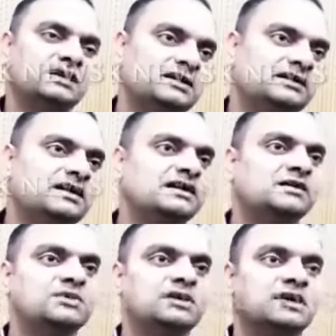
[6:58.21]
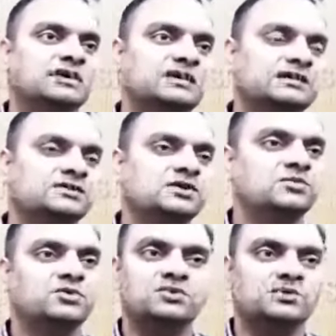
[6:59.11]
घर के आगे भी खड़े रहेंगे तो
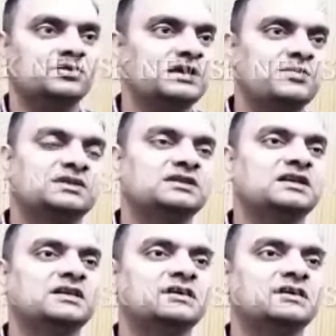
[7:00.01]
हमको कोई आपत्ति नहीं